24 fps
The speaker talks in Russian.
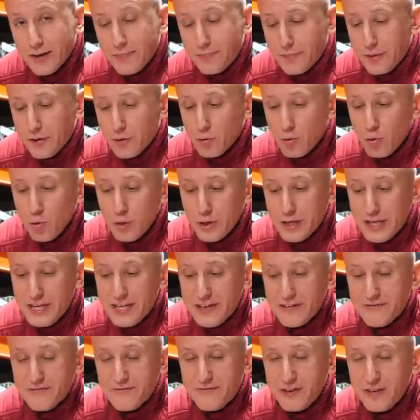ЭБУ
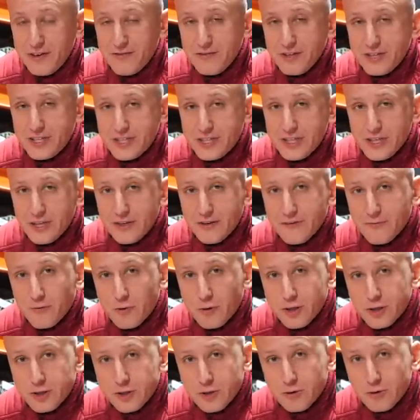и вывести его